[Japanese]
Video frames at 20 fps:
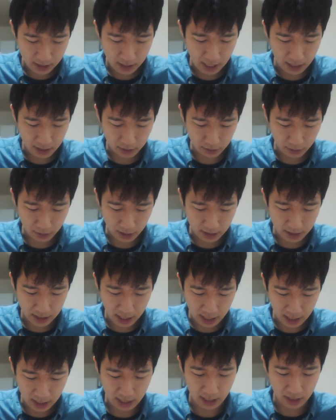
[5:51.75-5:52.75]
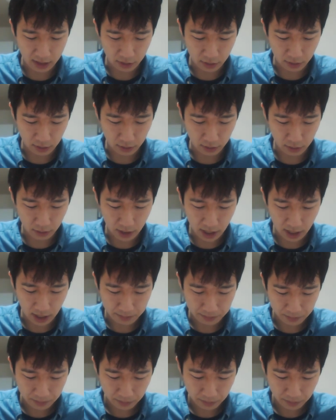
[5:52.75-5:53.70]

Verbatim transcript: 継続は力なりということで